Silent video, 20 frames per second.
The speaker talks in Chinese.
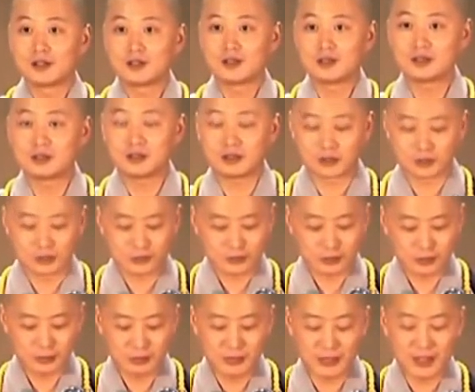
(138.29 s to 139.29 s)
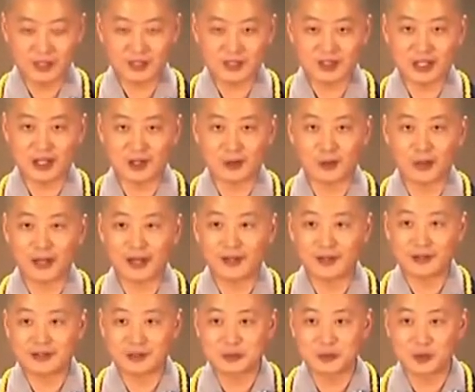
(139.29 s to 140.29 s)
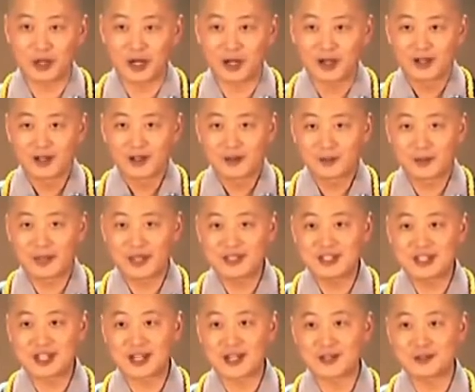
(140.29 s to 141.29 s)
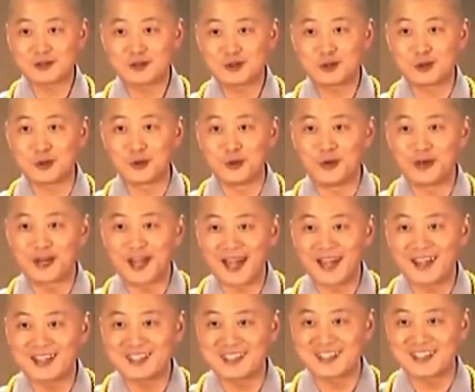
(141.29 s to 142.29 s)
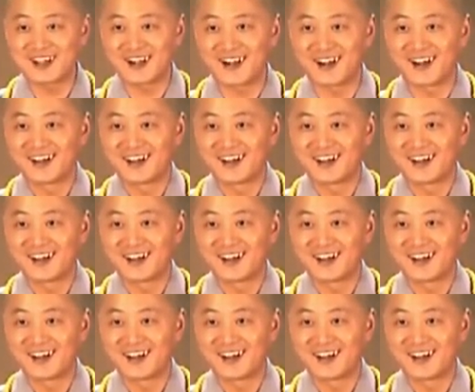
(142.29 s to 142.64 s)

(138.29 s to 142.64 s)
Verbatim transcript: 那有人说，没钱快乐什么啊？没钱穷开心啊？